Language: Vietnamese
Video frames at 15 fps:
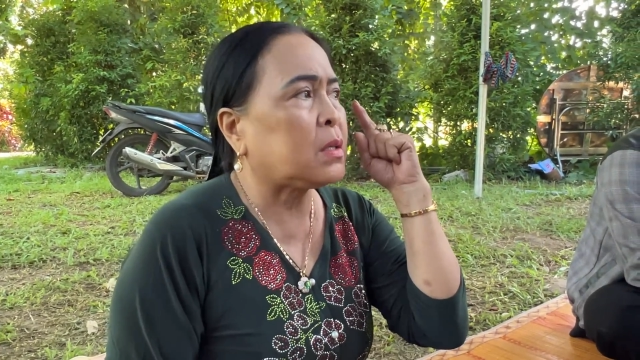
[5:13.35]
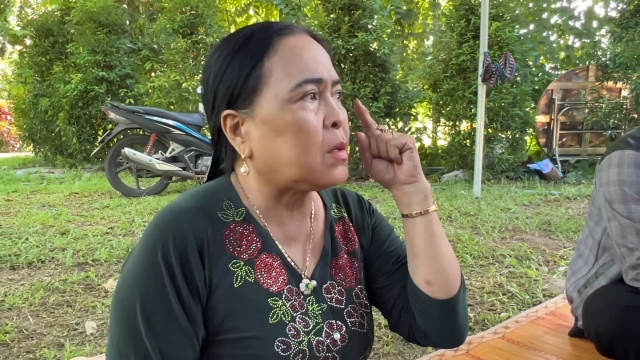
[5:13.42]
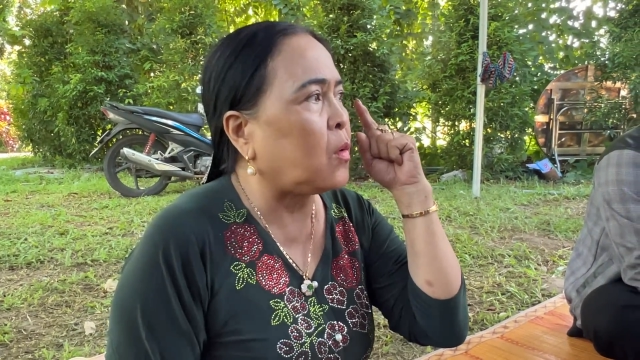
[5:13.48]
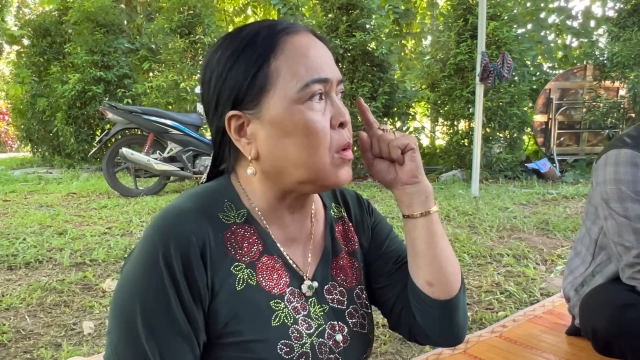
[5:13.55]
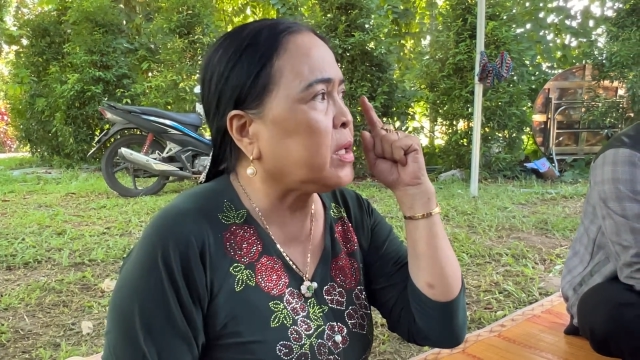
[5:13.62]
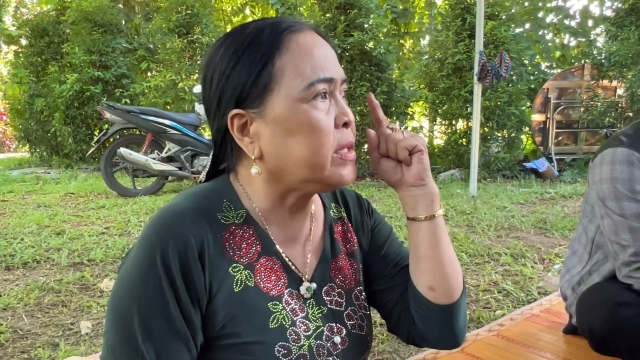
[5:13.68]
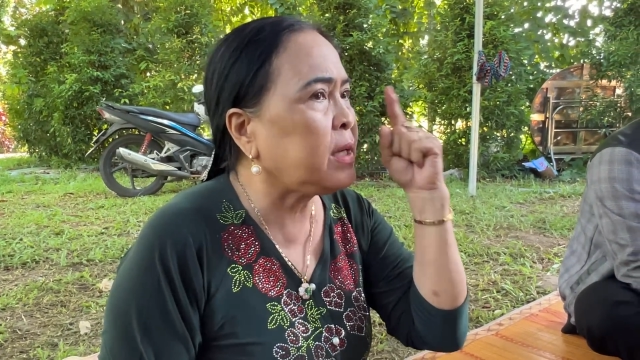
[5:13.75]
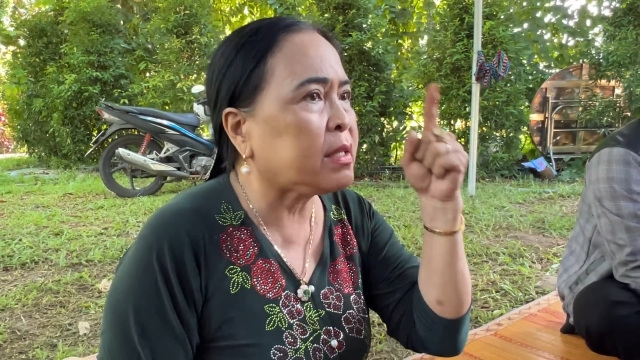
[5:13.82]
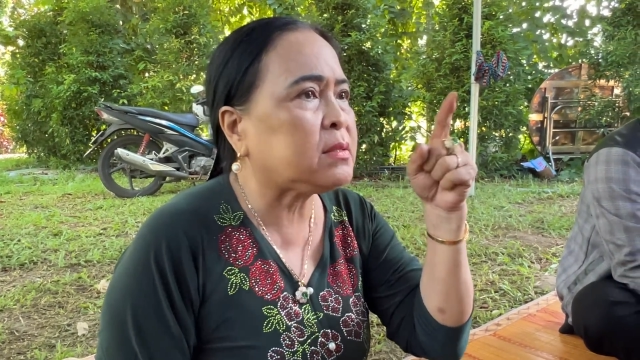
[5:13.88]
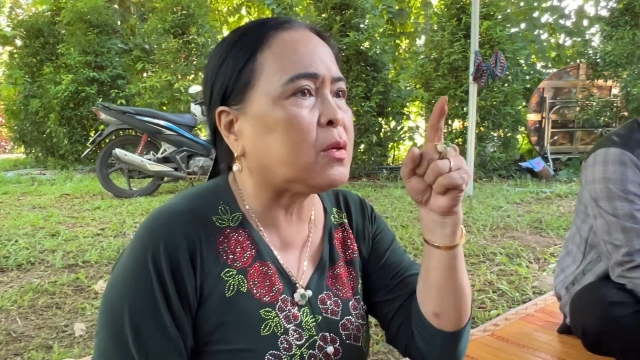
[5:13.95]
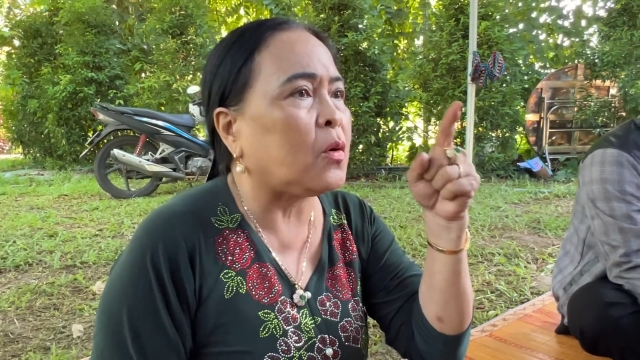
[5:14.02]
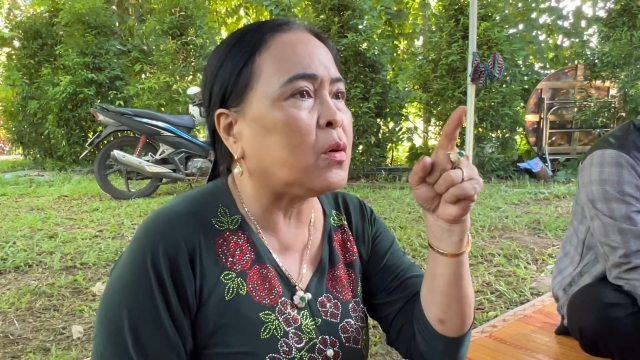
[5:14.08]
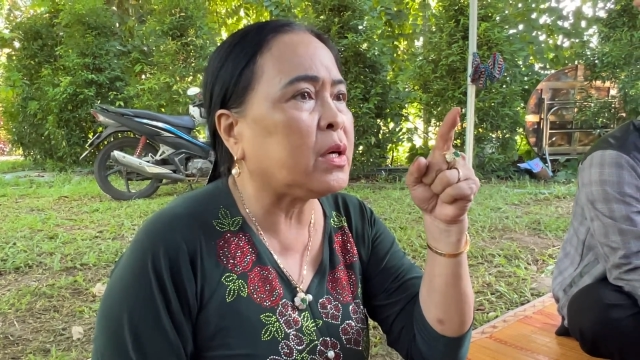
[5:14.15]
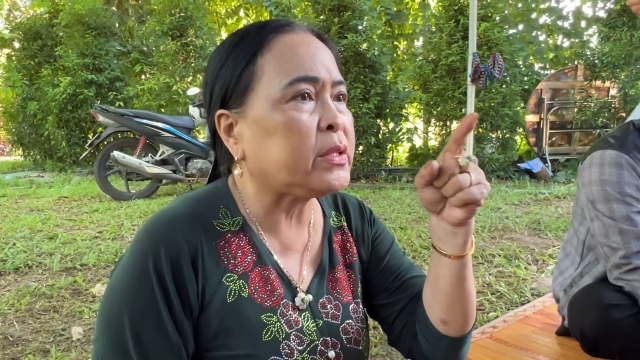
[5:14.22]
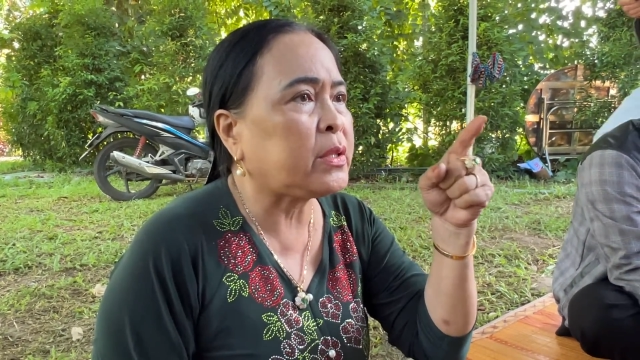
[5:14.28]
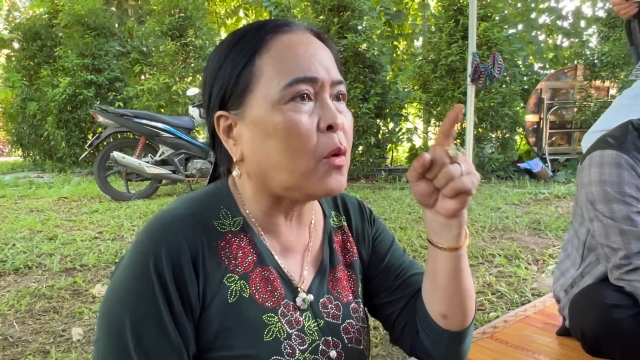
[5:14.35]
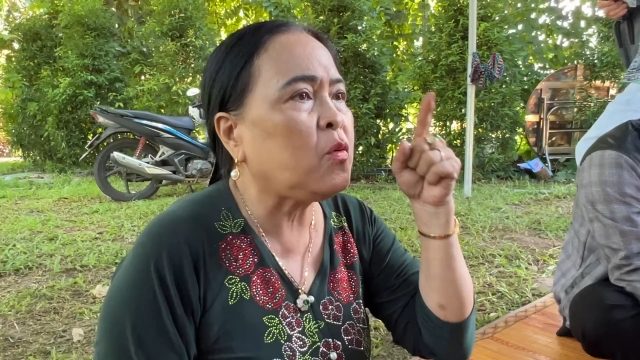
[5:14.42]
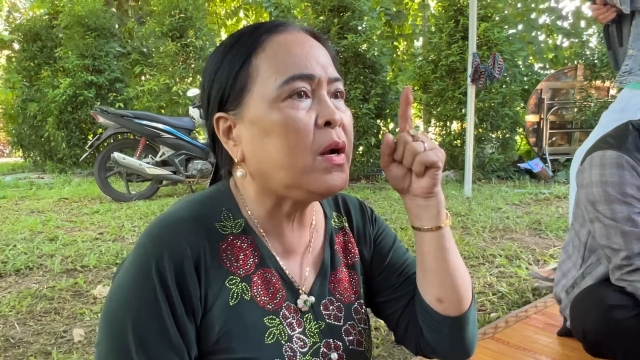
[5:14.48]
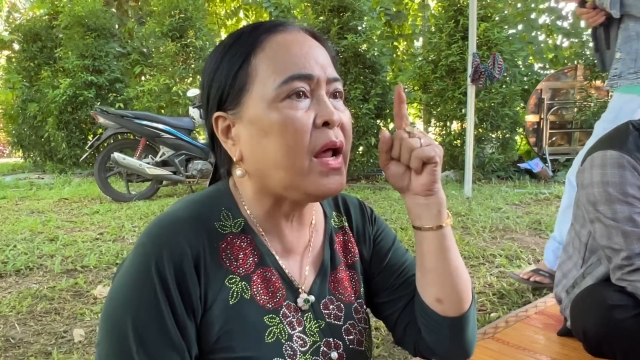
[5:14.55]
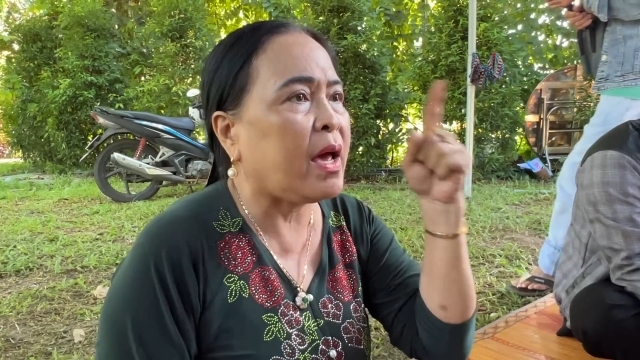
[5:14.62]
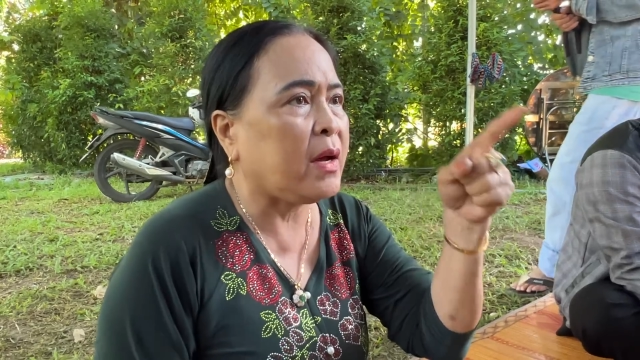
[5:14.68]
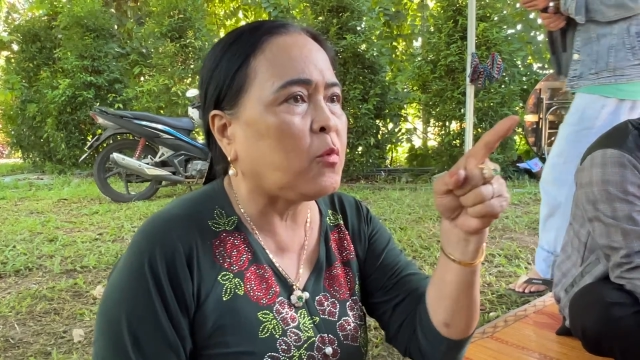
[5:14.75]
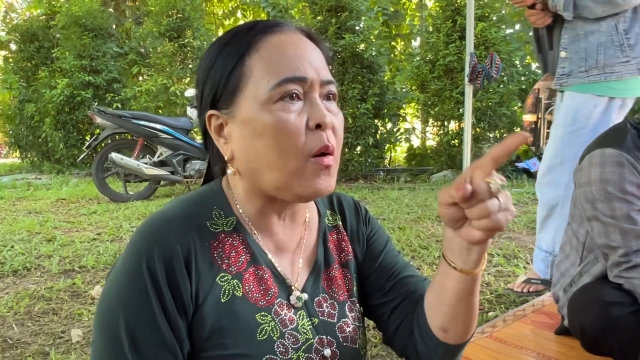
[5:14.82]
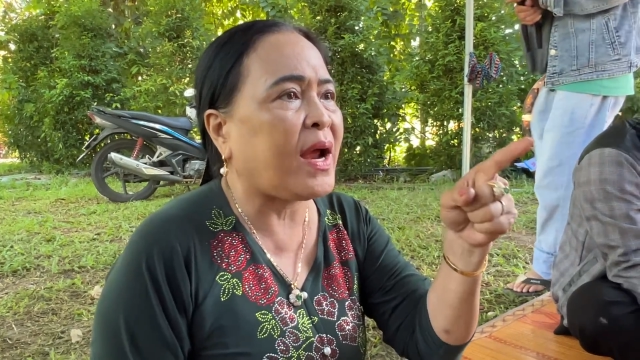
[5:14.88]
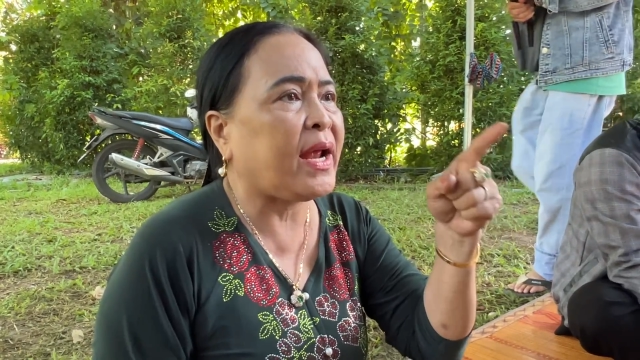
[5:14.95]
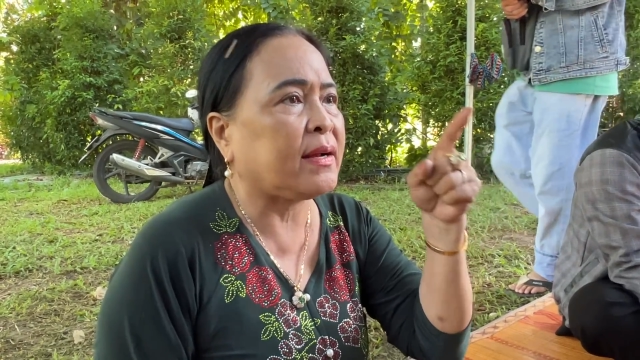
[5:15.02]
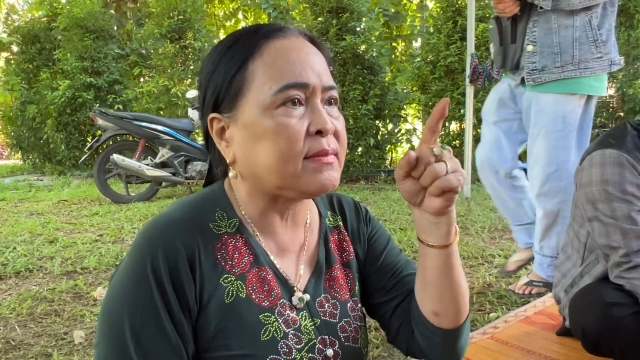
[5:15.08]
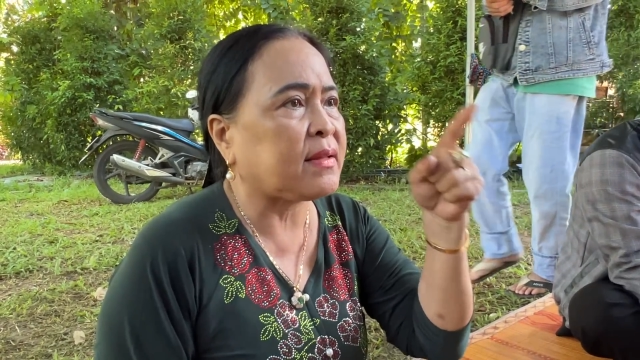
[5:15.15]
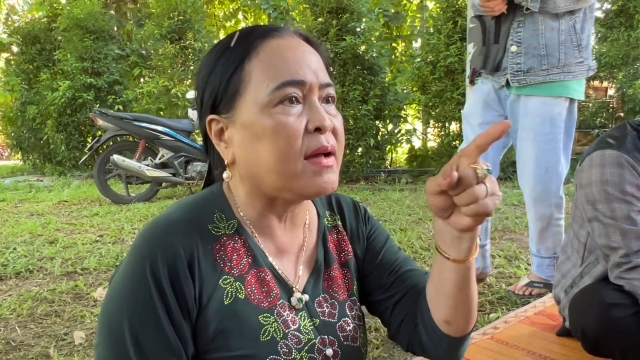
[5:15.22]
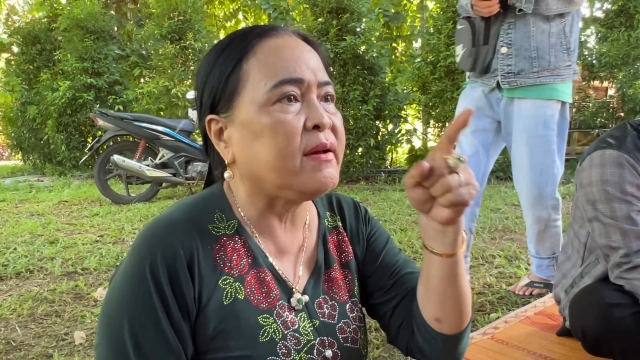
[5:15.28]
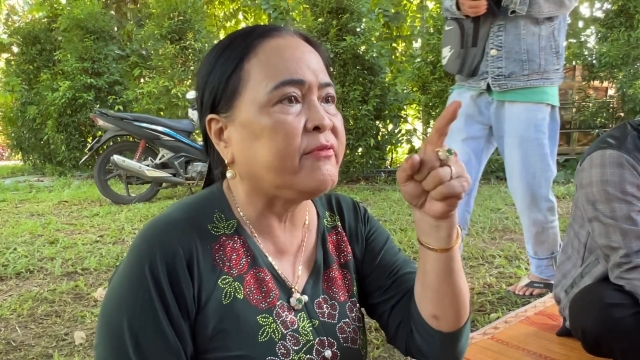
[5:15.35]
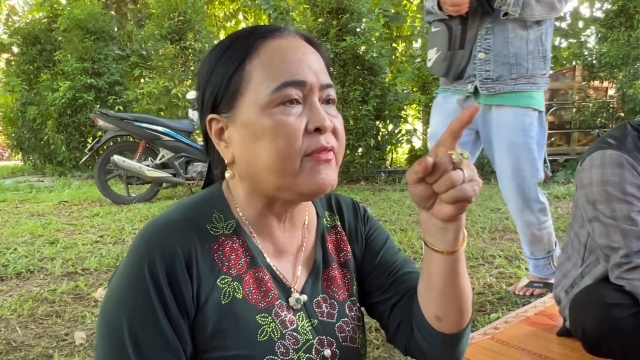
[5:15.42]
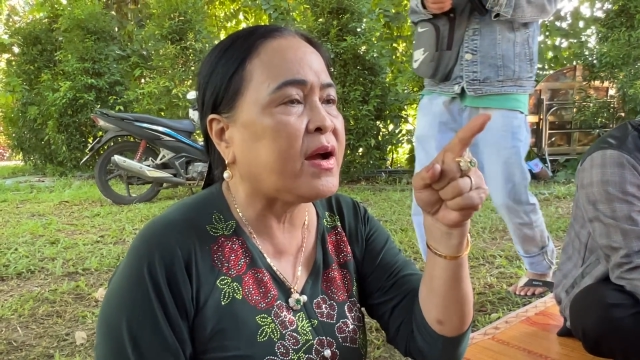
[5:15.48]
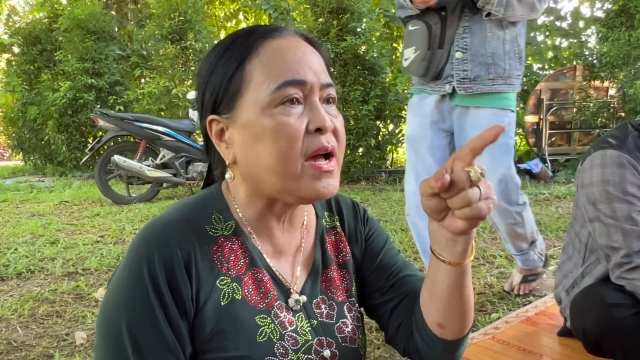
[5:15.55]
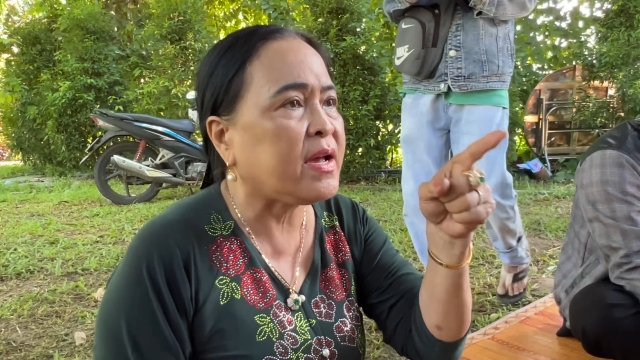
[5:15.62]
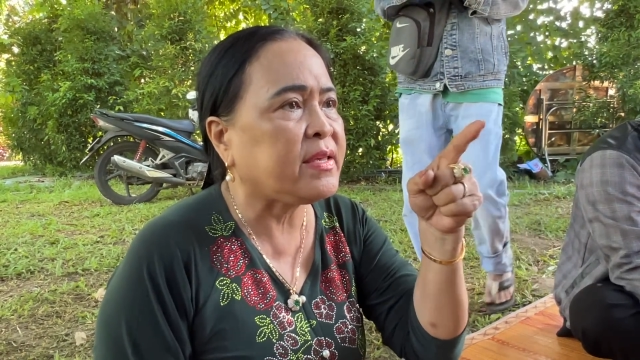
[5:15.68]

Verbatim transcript: của cái nick của cái chú Lê Hoàng TV